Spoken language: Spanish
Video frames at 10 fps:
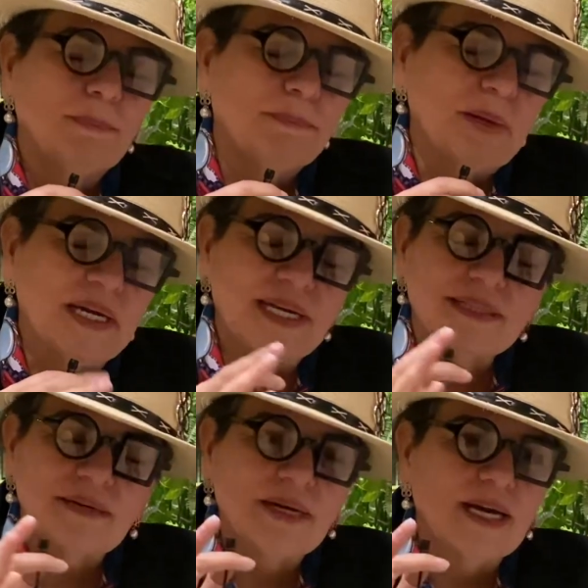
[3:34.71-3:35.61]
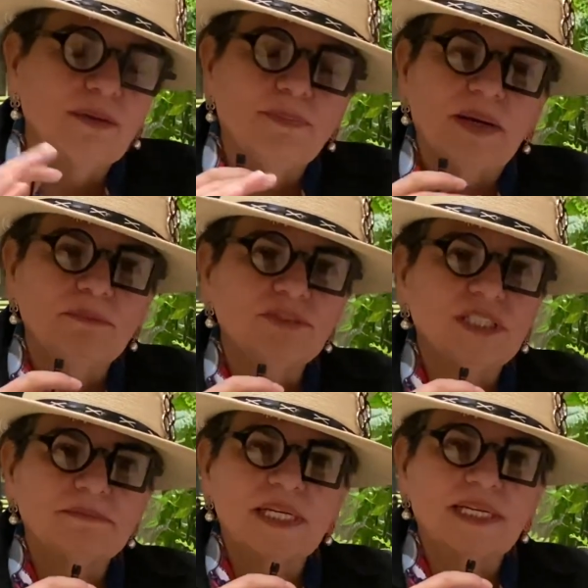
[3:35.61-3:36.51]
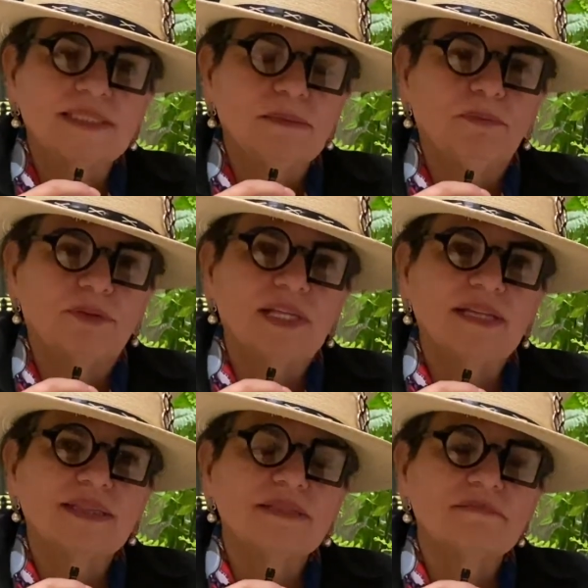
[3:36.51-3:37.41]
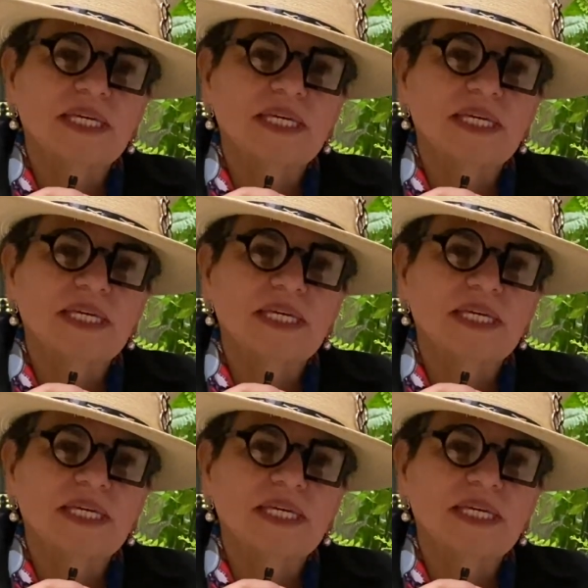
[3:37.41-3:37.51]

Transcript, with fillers: he trabajado para muchas marcas importantes